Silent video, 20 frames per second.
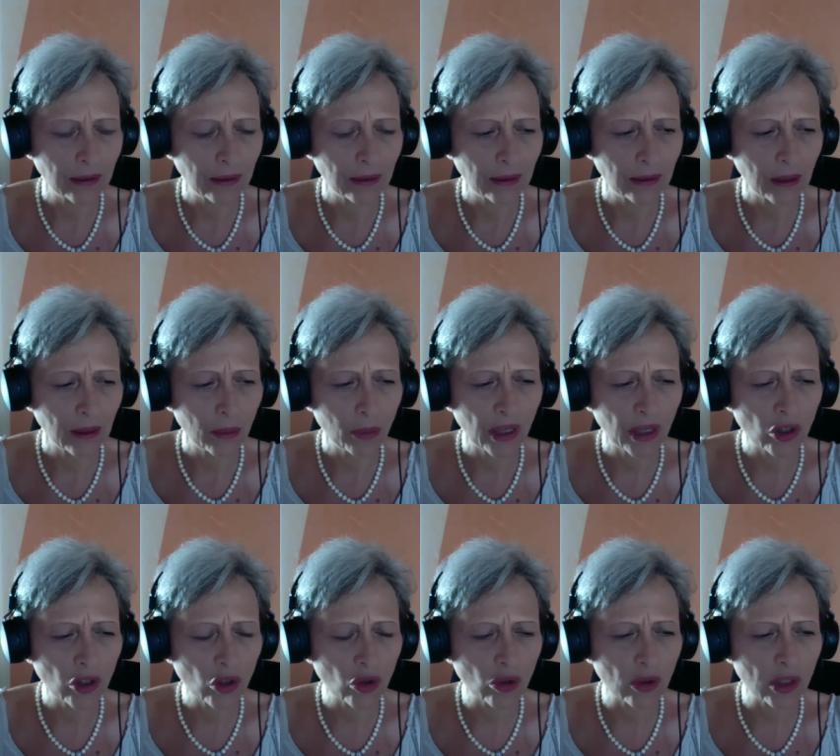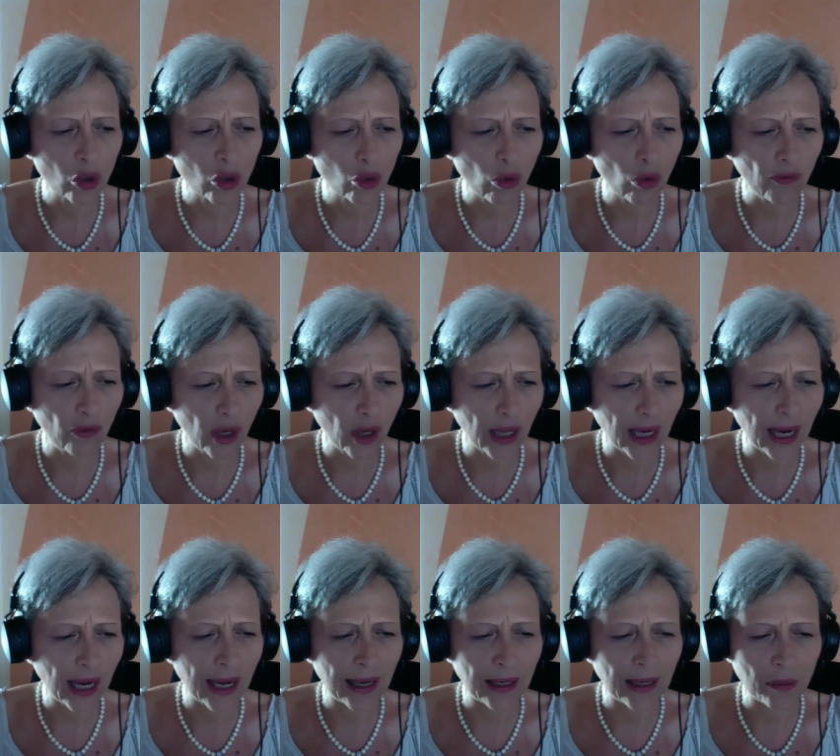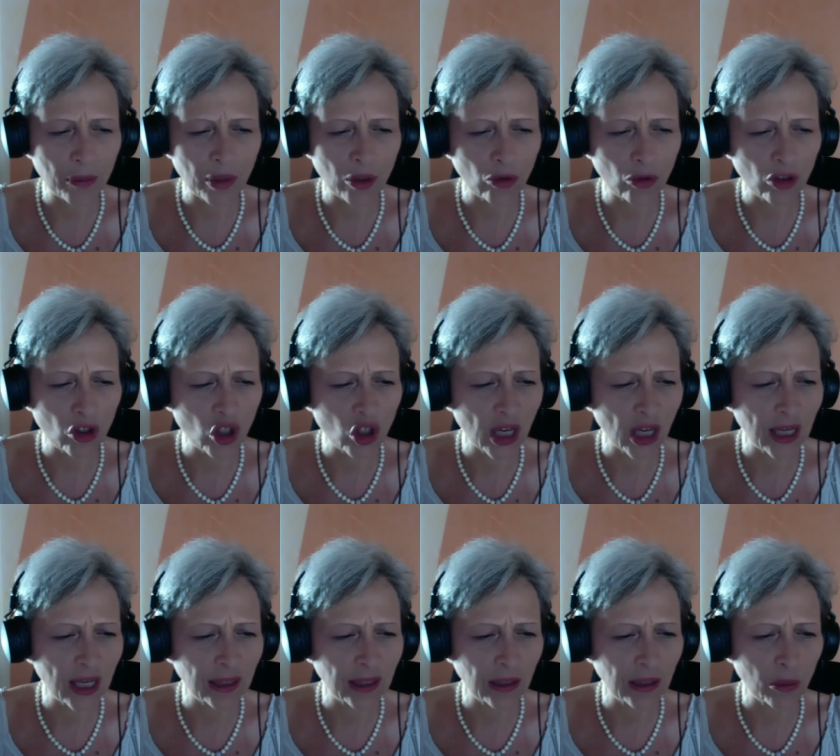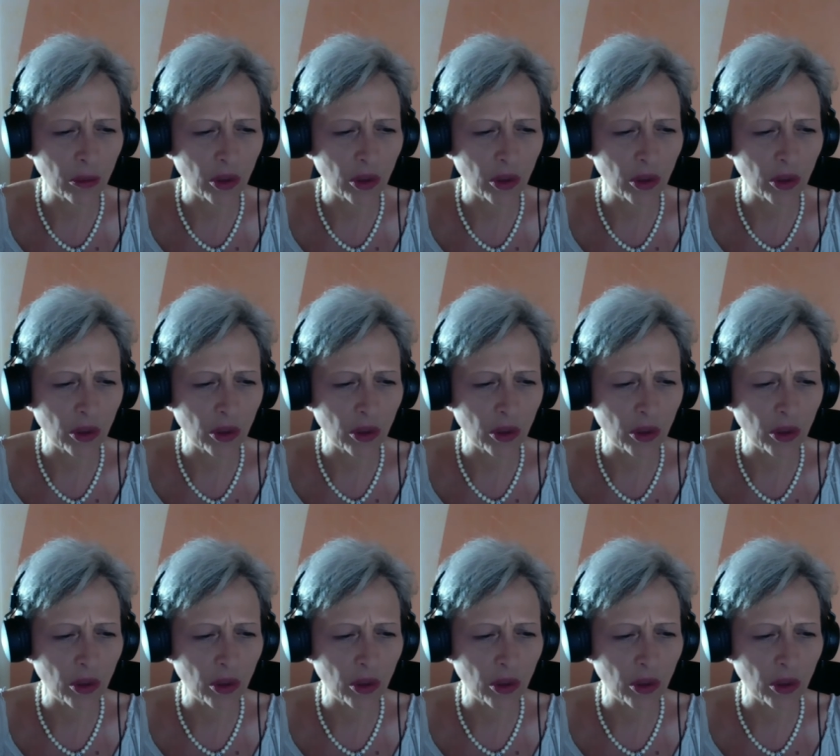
Ripenso al suo funerale, pieno di gente,